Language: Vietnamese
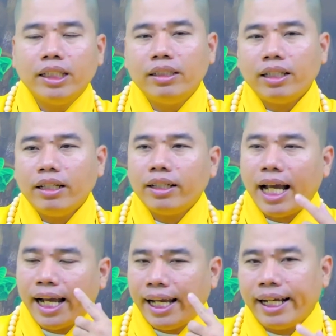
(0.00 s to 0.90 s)
thì nó thấy nó
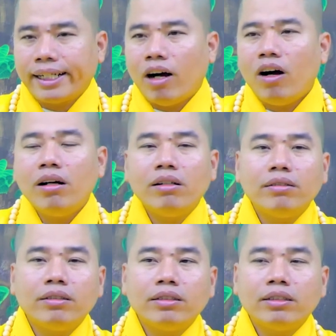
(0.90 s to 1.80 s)
càng ngày càng đỏ,
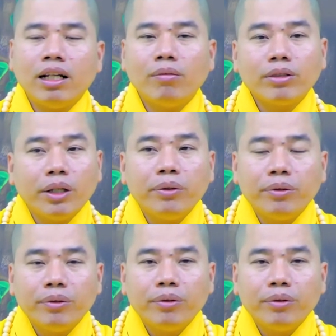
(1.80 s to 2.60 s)
nó không tiêu.